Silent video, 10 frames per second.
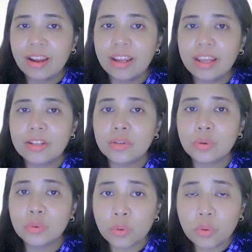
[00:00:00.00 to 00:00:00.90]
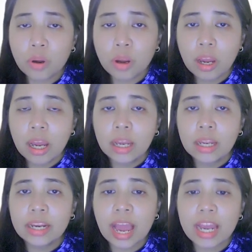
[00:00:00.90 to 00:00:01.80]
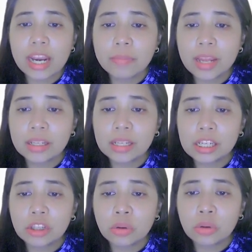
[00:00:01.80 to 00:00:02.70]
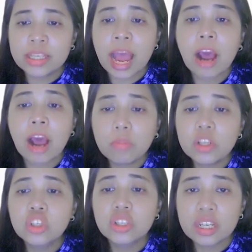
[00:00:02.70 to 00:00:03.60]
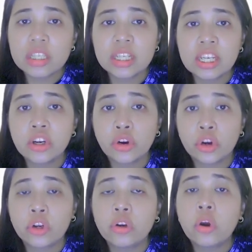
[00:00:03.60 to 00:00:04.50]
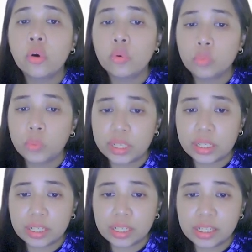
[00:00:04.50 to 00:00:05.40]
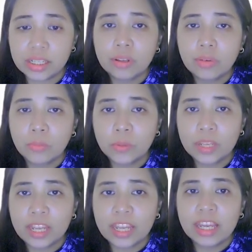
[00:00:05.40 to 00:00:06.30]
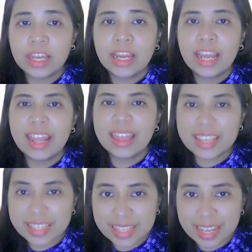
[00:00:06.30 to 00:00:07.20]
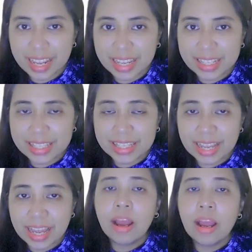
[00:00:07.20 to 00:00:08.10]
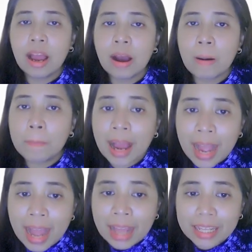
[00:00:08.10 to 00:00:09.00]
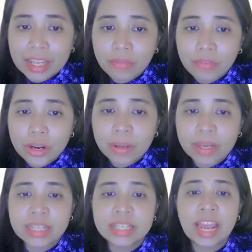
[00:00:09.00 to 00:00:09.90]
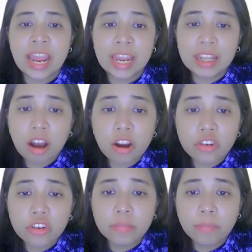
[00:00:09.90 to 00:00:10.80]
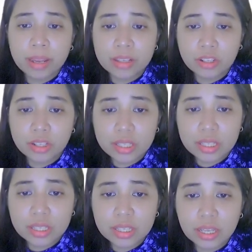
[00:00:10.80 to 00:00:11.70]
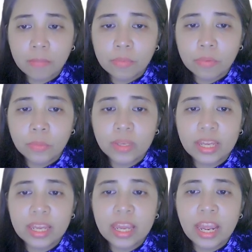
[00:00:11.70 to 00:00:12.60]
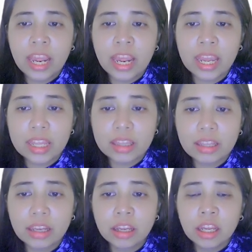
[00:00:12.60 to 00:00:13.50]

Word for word: Okay, so, hinahanap natin dito is how much does he earn weekly? Okay, in this case, um, ang ating given naman is 800 pesos. Okay, and